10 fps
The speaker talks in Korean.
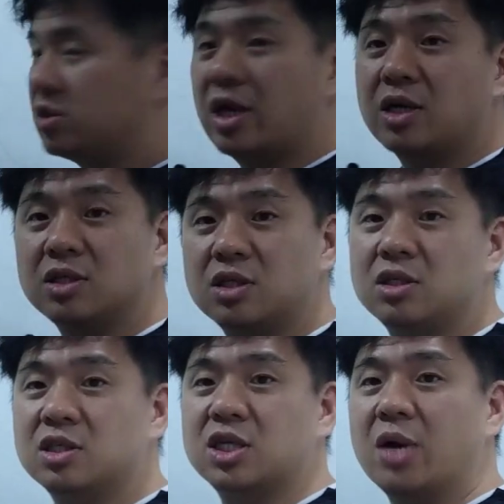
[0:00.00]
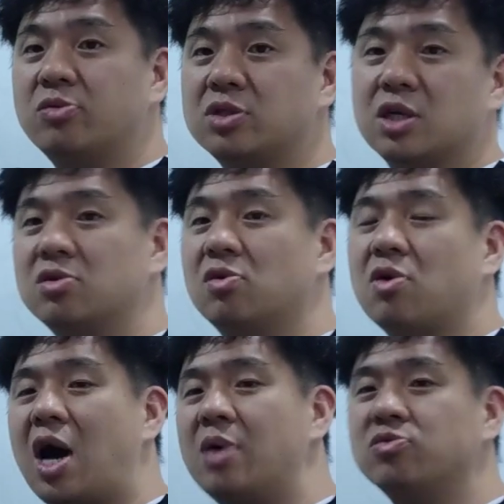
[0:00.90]
내 의지는 잠을 자는
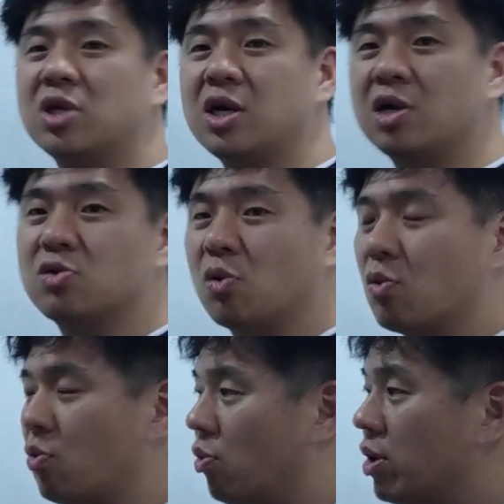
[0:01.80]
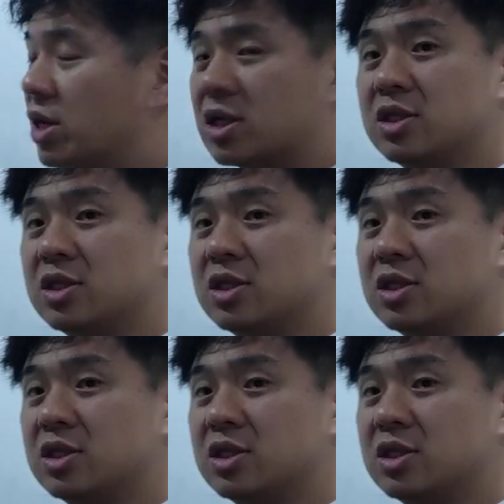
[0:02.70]
것과 아무 상관이 없고